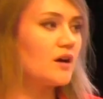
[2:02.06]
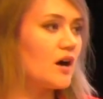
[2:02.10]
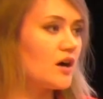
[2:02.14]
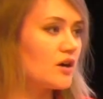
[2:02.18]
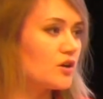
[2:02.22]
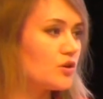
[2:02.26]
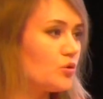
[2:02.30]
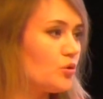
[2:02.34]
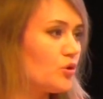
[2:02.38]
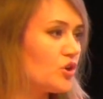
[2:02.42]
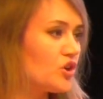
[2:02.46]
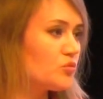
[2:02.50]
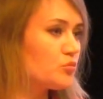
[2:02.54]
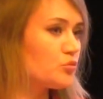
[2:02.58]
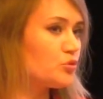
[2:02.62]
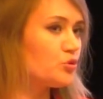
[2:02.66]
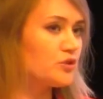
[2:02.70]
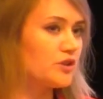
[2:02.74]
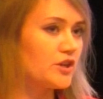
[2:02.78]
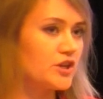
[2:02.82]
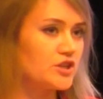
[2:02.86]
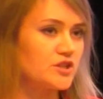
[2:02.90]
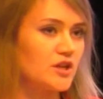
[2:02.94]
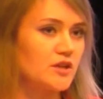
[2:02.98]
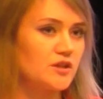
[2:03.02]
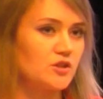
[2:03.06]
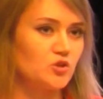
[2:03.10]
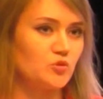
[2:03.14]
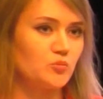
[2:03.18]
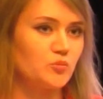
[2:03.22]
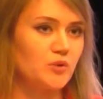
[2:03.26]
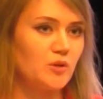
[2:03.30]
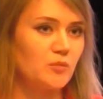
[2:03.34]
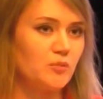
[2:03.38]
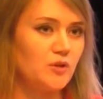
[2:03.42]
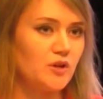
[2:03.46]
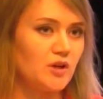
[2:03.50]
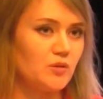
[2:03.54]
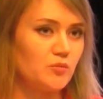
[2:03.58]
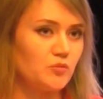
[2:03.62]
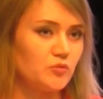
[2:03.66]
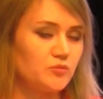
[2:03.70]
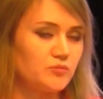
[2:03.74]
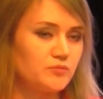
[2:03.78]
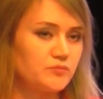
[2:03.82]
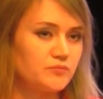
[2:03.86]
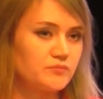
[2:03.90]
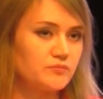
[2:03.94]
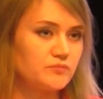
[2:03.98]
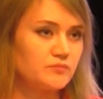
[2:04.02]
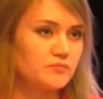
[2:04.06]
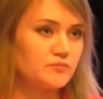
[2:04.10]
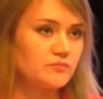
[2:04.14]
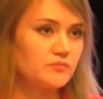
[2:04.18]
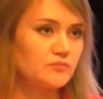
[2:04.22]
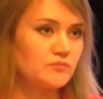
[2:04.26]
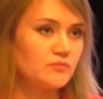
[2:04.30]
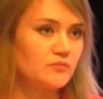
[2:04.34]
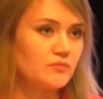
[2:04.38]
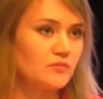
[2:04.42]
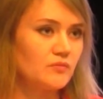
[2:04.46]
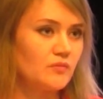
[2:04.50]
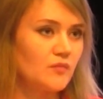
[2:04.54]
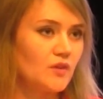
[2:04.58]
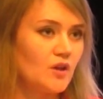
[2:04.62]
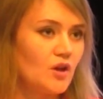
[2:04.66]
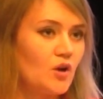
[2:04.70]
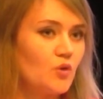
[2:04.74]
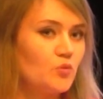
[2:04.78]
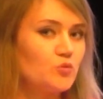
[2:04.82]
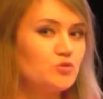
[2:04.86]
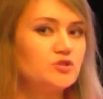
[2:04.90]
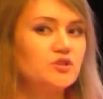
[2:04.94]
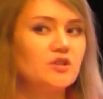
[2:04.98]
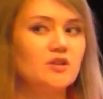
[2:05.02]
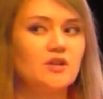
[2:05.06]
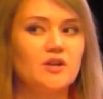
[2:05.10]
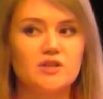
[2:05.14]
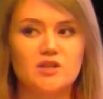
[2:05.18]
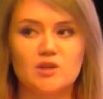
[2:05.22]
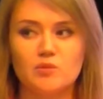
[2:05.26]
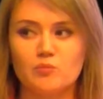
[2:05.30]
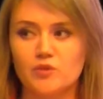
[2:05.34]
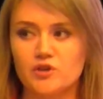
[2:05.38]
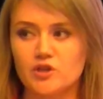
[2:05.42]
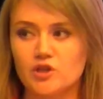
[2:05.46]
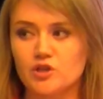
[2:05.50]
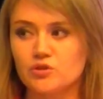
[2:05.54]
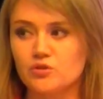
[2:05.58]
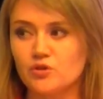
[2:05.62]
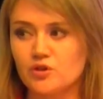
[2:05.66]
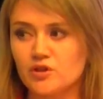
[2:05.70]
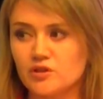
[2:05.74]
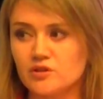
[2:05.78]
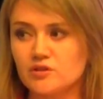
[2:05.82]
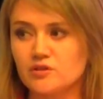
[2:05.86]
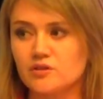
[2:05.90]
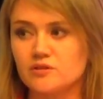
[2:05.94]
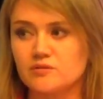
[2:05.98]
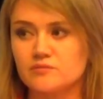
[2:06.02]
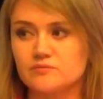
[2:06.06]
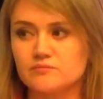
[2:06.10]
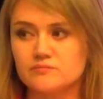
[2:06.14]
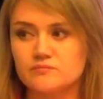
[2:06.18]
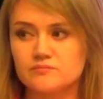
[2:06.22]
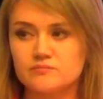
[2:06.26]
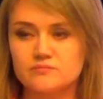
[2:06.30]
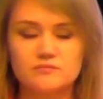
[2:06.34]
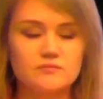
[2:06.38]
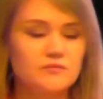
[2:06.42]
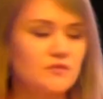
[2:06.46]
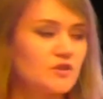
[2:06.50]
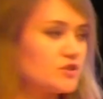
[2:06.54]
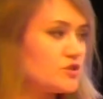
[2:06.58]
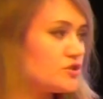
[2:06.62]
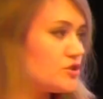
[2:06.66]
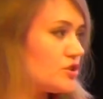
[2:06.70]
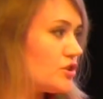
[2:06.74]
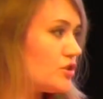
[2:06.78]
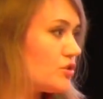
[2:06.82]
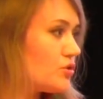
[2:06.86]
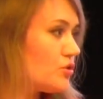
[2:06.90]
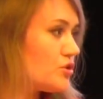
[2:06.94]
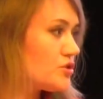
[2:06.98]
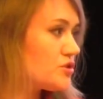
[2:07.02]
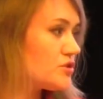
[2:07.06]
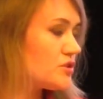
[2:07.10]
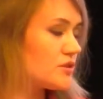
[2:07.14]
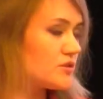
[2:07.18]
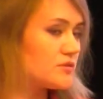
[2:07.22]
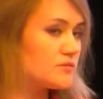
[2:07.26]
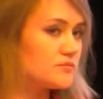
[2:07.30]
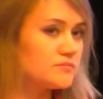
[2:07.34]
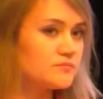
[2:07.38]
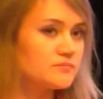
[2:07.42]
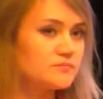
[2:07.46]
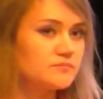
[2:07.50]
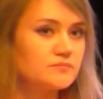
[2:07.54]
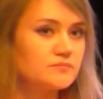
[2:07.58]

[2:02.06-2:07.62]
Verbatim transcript: Как город будет решать эту проблему? Усиление мониторинга? Серьезно?